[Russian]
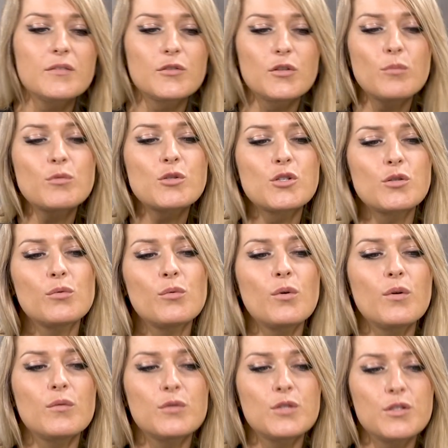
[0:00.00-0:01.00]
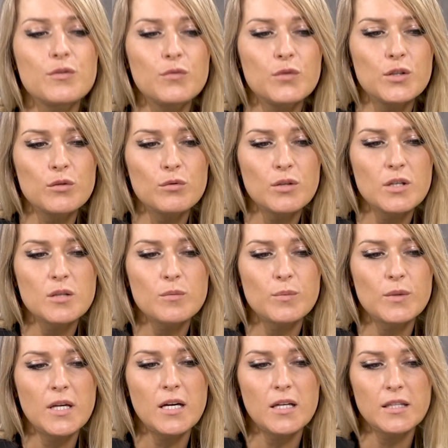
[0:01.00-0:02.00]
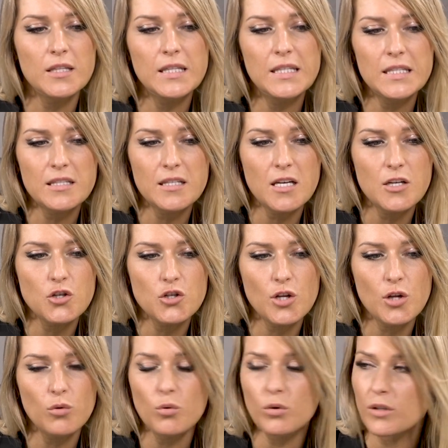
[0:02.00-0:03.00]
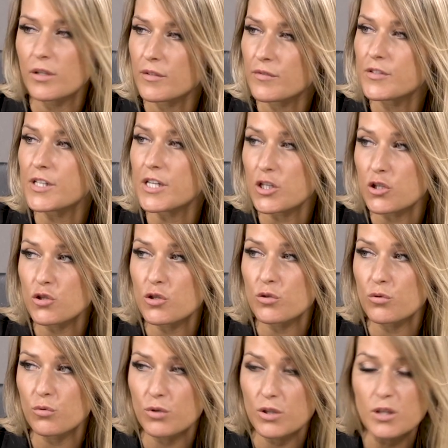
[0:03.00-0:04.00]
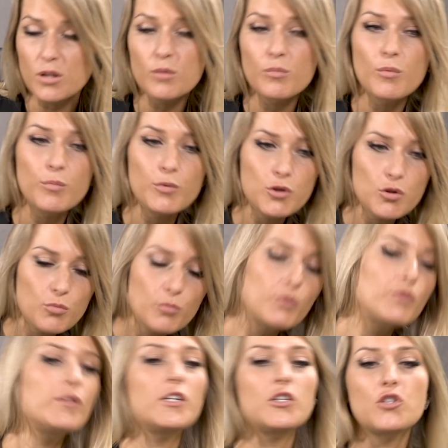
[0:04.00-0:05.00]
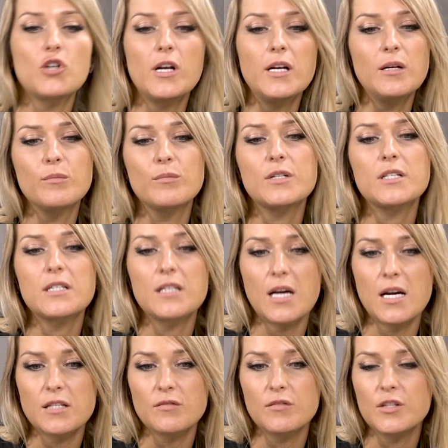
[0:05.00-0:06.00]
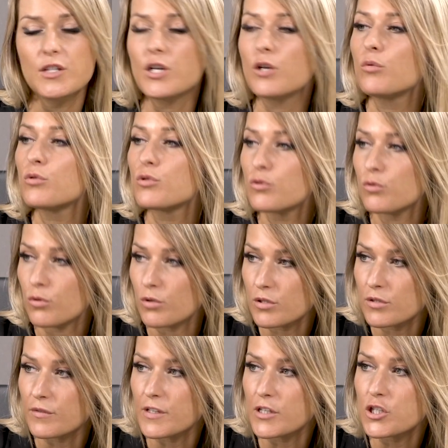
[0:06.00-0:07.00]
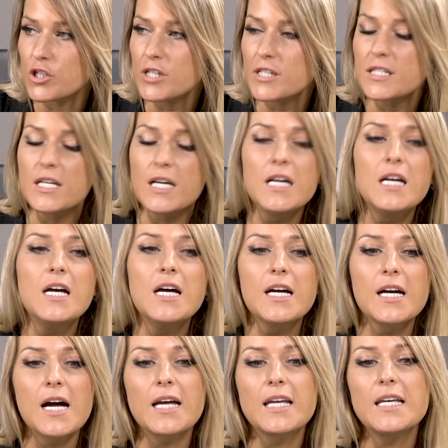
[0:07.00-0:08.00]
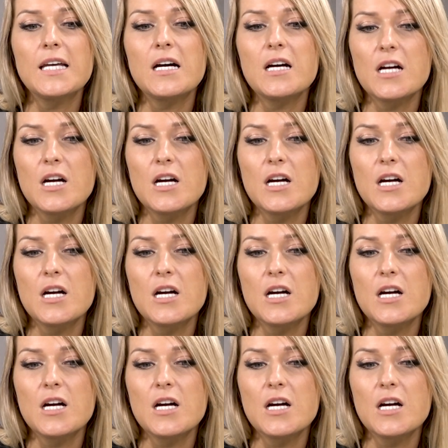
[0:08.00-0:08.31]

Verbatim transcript: том, что сегодня у нас была достаточно долгая встреча с студентами. Почему? Вначале я им рассказывала некую историю своей жизни, как я